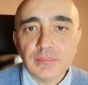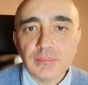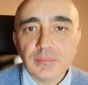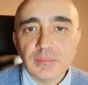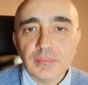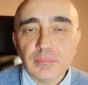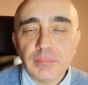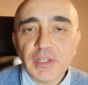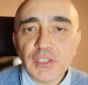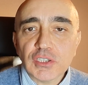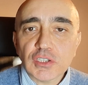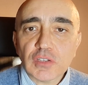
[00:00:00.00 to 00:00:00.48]

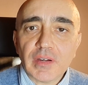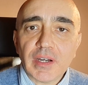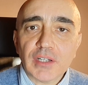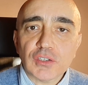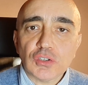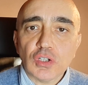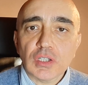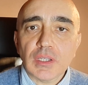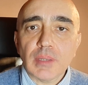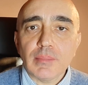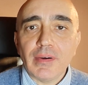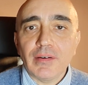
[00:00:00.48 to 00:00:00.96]
Bentrovato
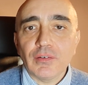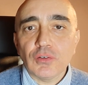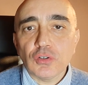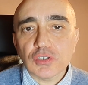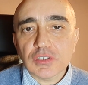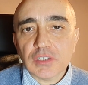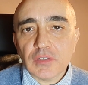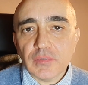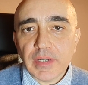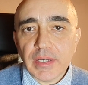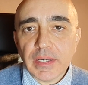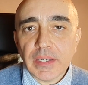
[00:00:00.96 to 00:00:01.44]
al chiamavano
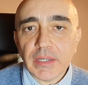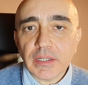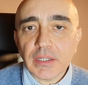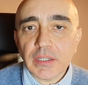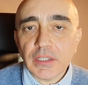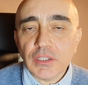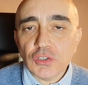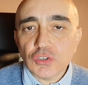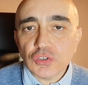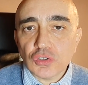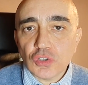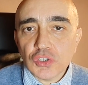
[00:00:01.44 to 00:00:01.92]
Saver,
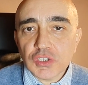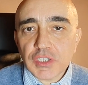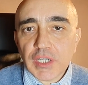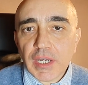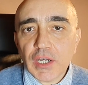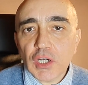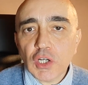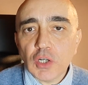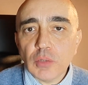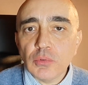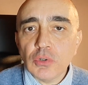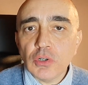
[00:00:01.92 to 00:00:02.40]
io sono
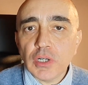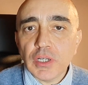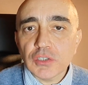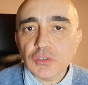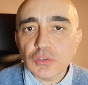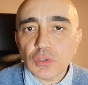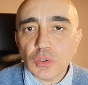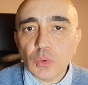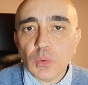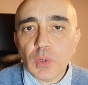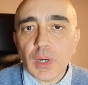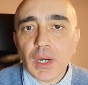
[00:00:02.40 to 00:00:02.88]
Giacomo e
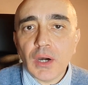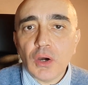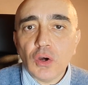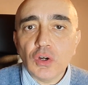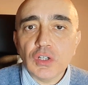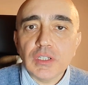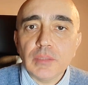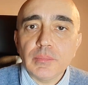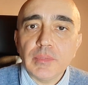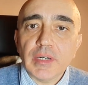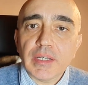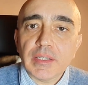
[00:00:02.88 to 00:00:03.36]
sono qua
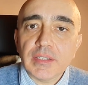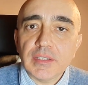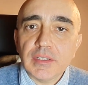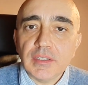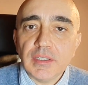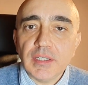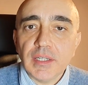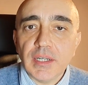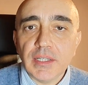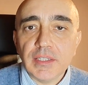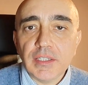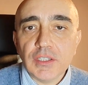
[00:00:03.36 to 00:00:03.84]
ogni
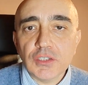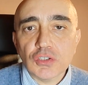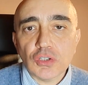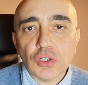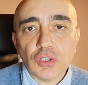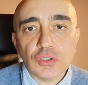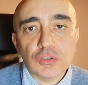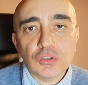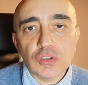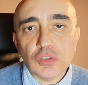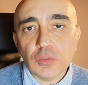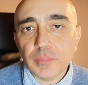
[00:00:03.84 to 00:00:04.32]
martedì alle
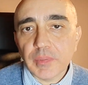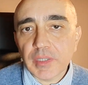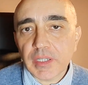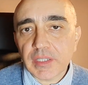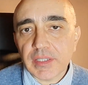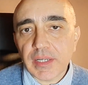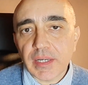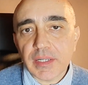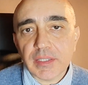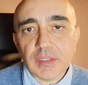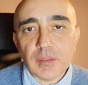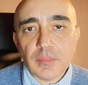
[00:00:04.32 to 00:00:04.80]
18 per
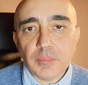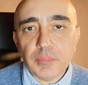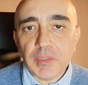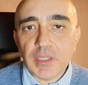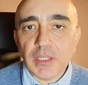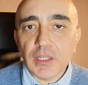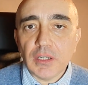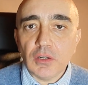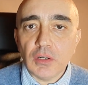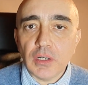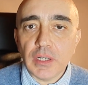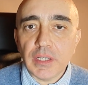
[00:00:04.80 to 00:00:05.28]
darti
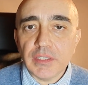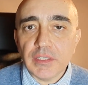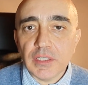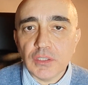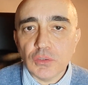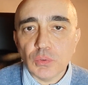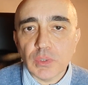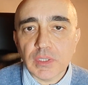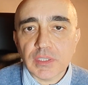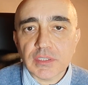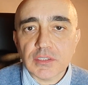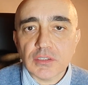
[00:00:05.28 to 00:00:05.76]
pillole di
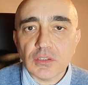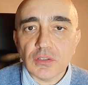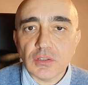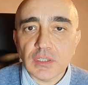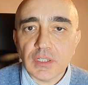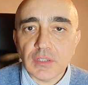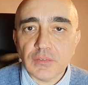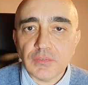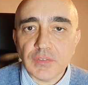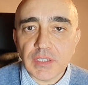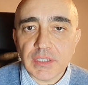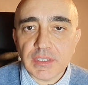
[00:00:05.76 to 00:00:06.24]

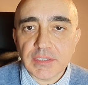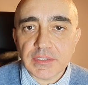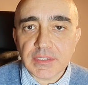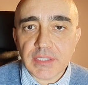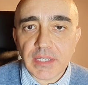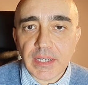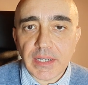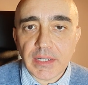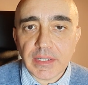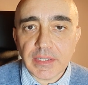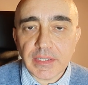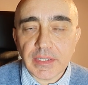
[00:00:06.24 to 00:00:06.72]
educazione
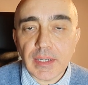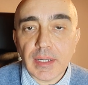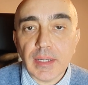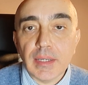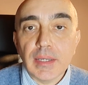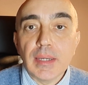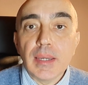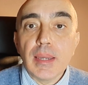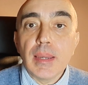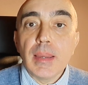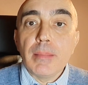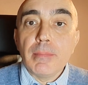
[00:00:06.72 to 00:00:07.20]
finanziaria.
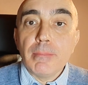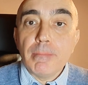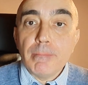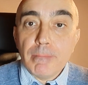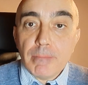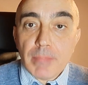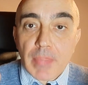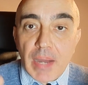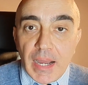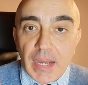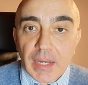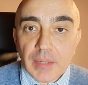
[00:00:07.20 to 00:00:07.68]

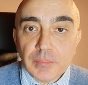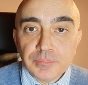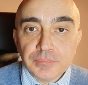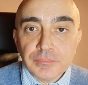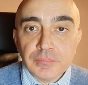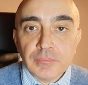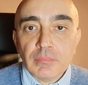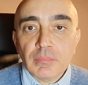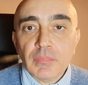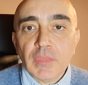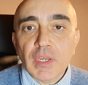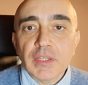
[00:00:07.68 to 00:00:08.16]
Ma
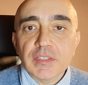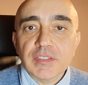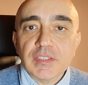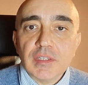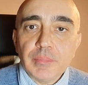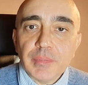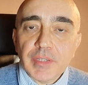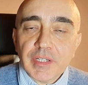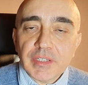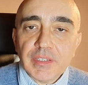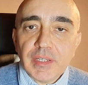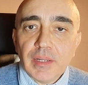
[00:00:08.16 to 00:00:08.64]
se
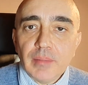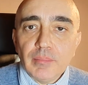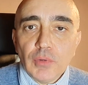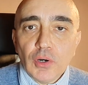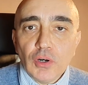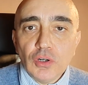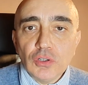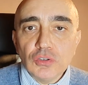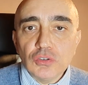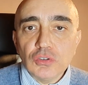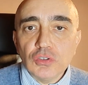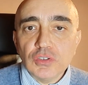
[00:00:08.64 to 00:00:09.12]
per te il
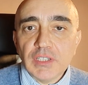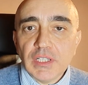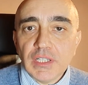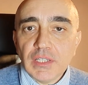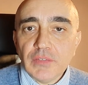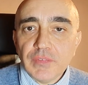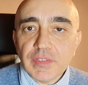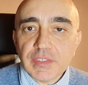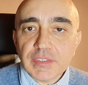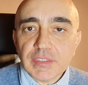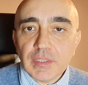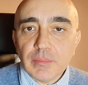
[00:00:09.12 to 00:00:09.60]
mondo degli
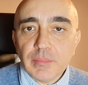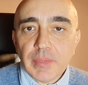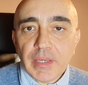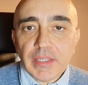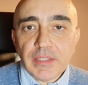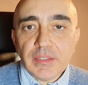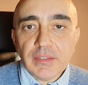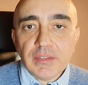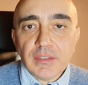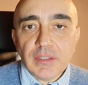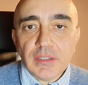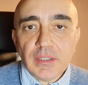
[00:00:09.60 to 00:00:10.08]

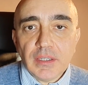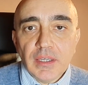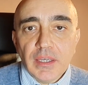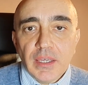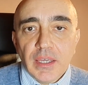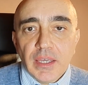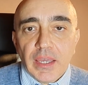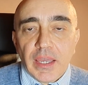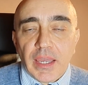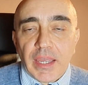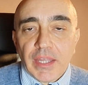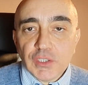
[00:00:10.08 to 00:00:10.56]
investimenti
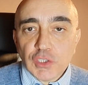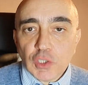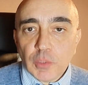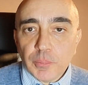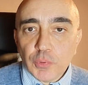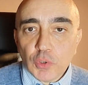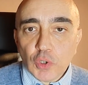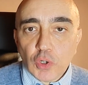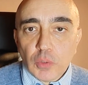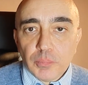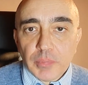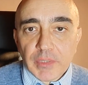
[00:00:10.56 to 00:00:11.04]
è
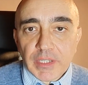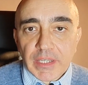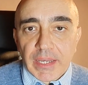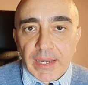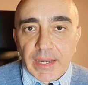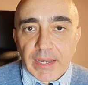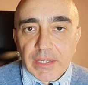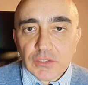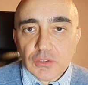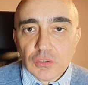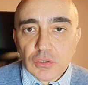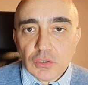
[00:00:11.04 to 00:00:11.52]
troppo
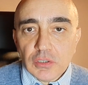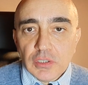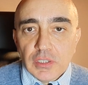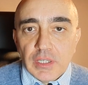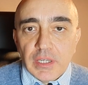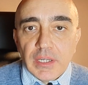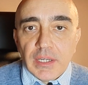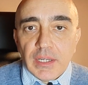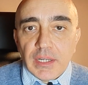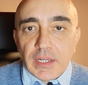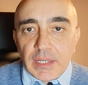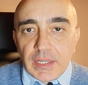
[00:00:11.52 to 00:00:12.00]
complicato,
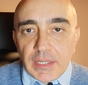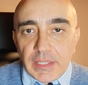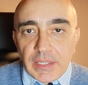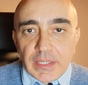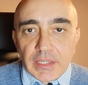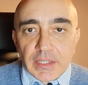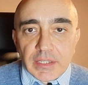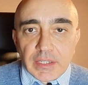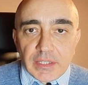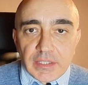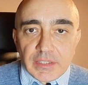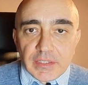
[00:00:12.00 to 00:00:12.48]

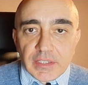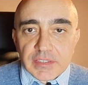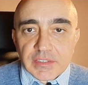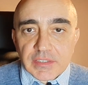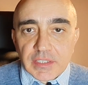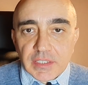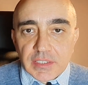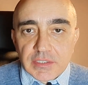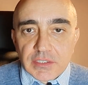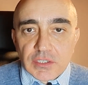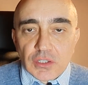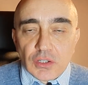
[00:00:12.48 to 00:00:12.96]
link in
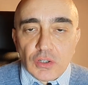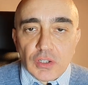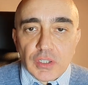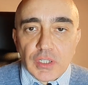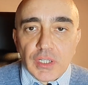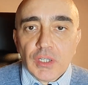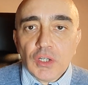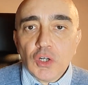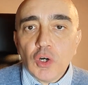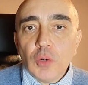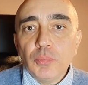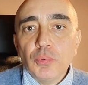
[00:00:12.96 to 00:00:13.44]

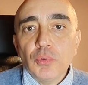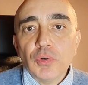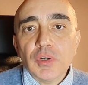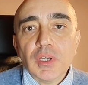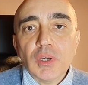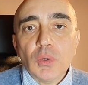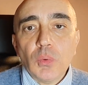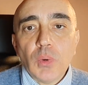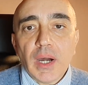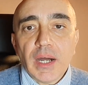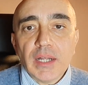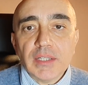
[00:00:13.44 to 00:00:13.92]
descrizione oppure
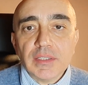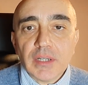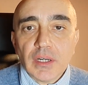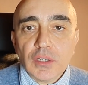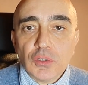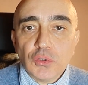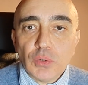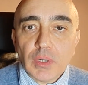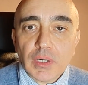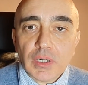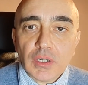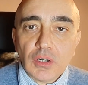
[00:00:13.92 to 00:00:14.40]
inquadra il
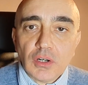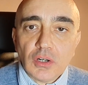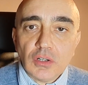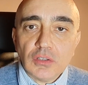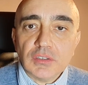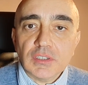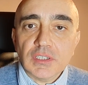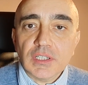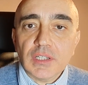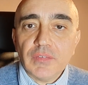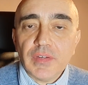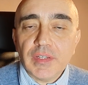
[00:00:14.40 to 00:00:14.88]
QR
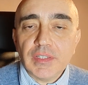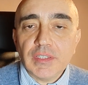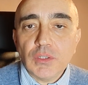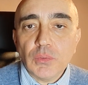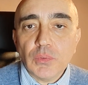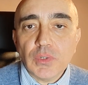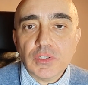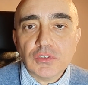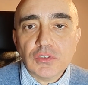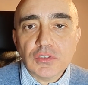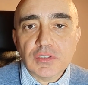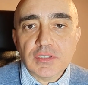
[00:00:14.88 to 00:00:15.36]
code che vedi in
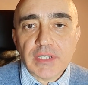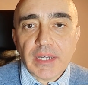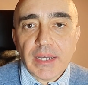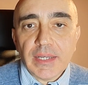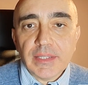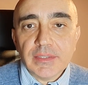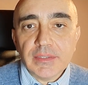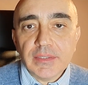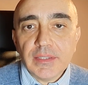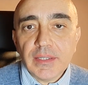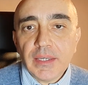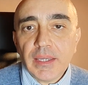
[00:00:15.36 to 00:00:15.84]
questo
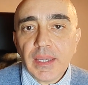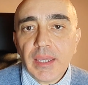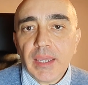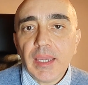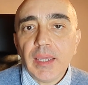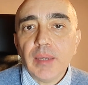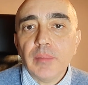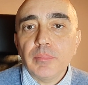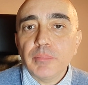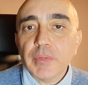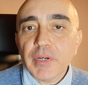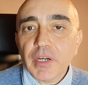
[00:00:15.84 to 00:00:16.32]
istante
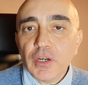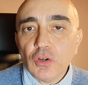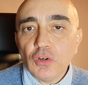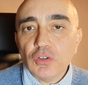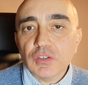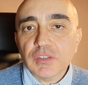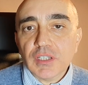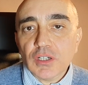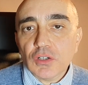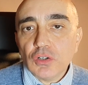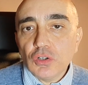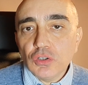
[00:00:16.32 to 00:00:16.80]
e
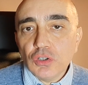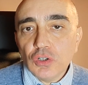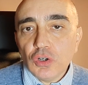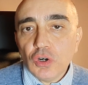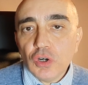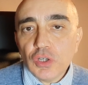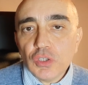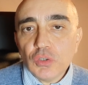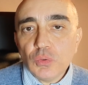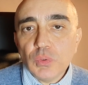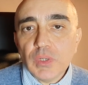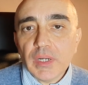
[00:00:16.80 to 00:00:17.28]
prenota con
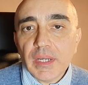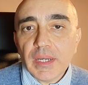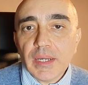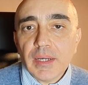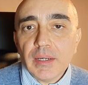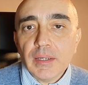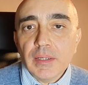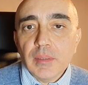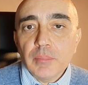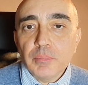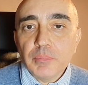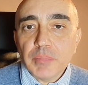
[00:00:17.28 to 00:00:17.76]
noi
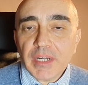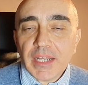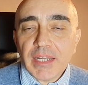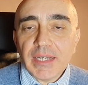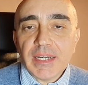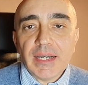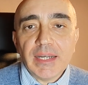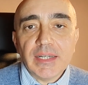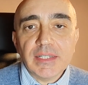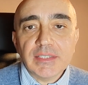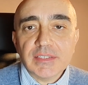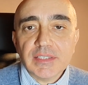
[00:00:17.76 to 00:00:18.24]
una
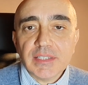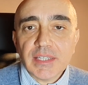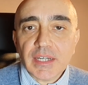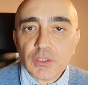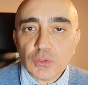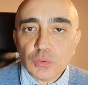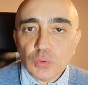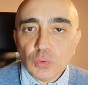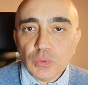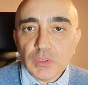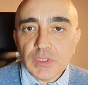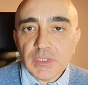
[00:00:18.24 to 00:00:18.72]
preanalisi
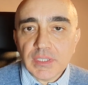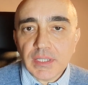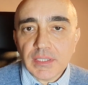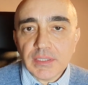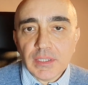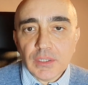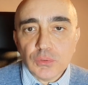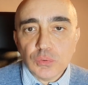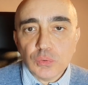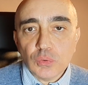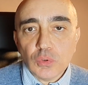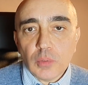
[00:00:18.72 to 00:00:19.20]
gratuita
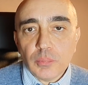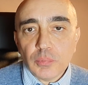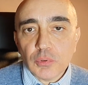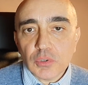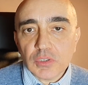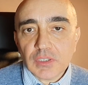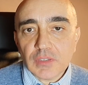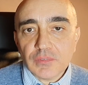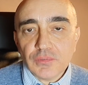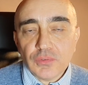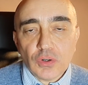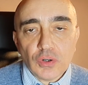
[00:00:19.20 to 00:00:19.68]
del tuo
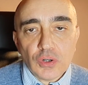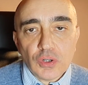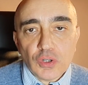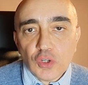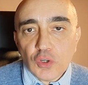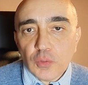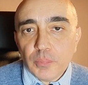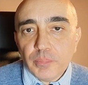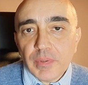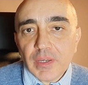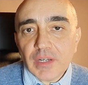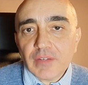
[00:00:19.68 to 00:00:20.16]

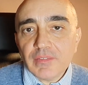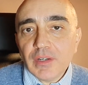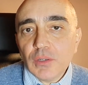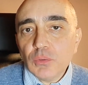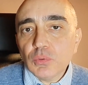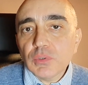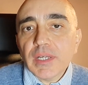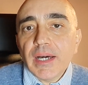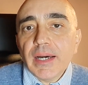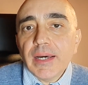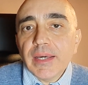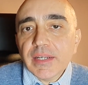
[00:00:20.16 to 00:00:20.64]
portafoglio per
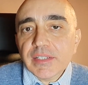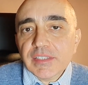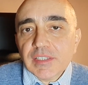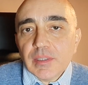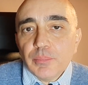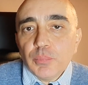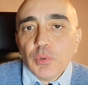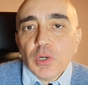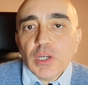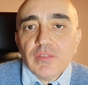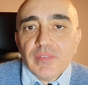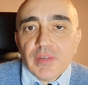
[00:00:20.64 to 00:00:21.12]
valutare se
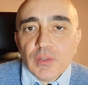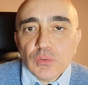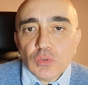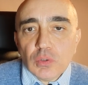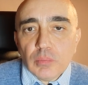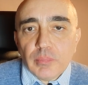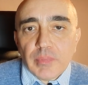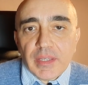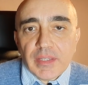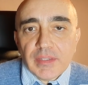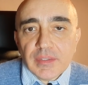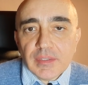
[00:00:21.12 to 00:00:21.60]
puoi
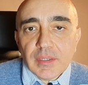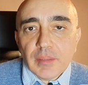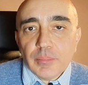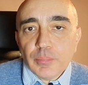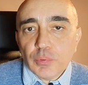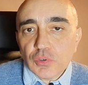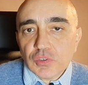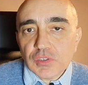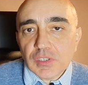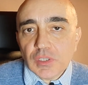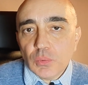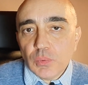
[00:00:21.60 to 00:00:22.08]
eventualmente
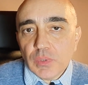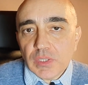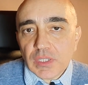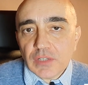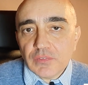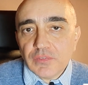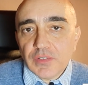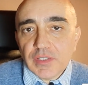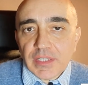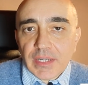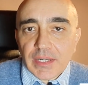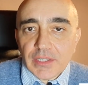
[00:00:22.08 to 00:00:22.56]
proseguire
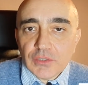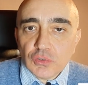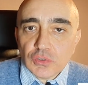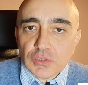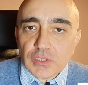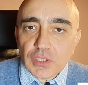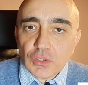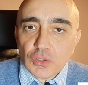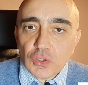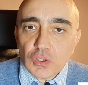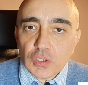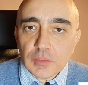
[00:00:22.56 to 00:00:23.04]

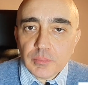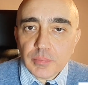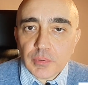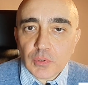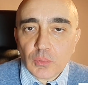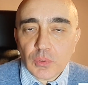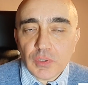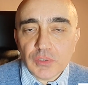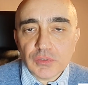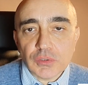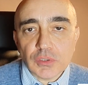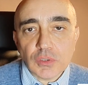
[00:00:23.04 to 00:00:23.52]
affidandoti a noi per
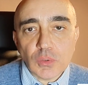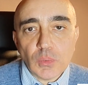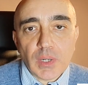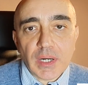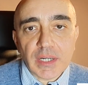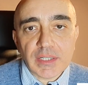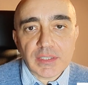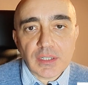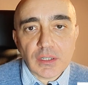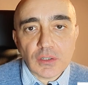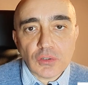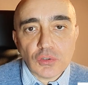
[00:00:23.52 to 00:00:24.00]
quanto
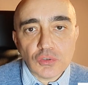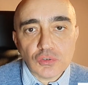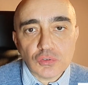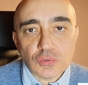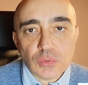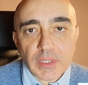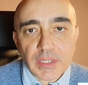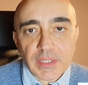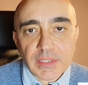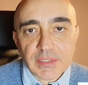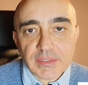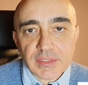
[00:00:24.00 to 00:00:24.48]
riguarda la
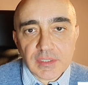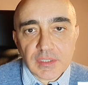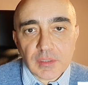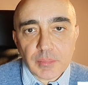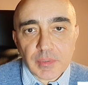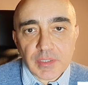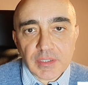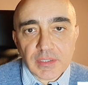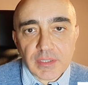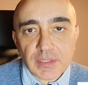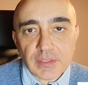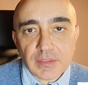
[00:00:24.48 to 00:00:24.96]
consulenza
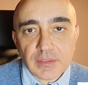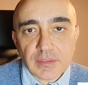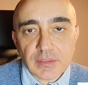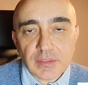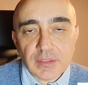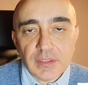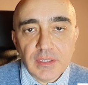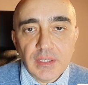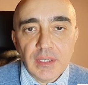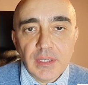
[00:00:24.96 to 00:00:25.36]
indipendente.